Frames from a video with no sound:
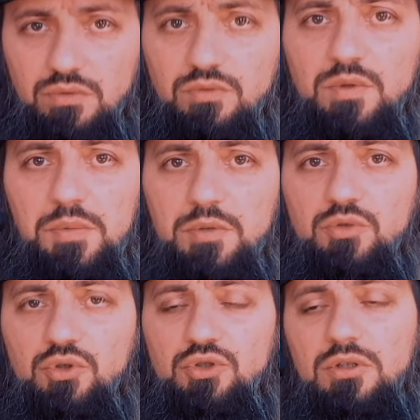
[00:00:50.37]
Ну, в общем,
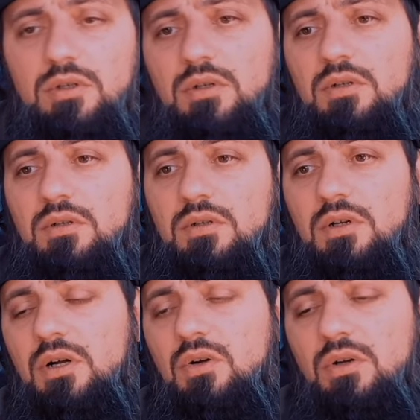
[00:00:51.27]
тоже а,
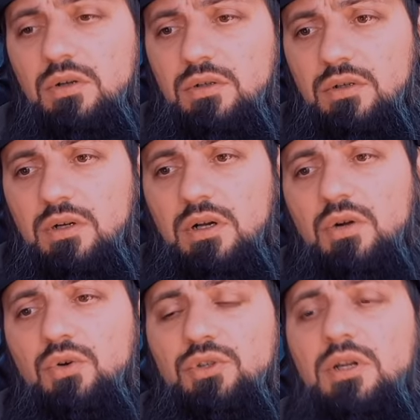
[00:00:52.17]
как, а,
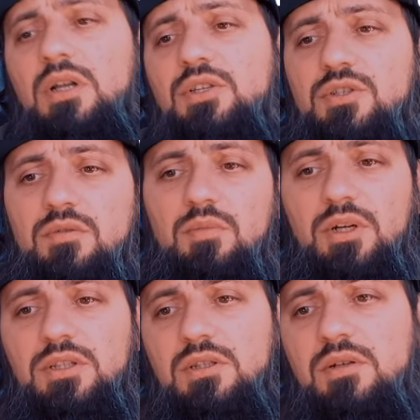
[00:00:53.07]
какое-то количество
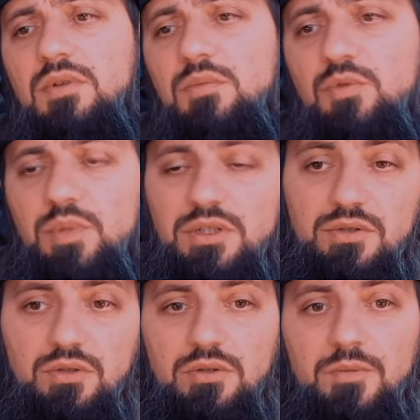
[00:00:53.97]
монеток вам
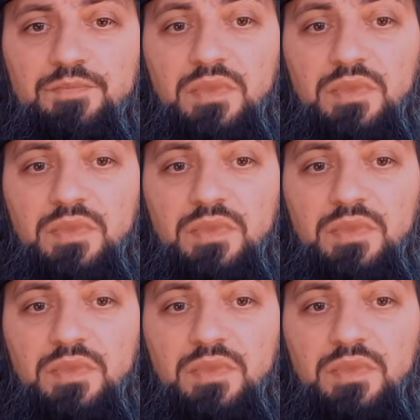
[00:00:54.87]
упадет.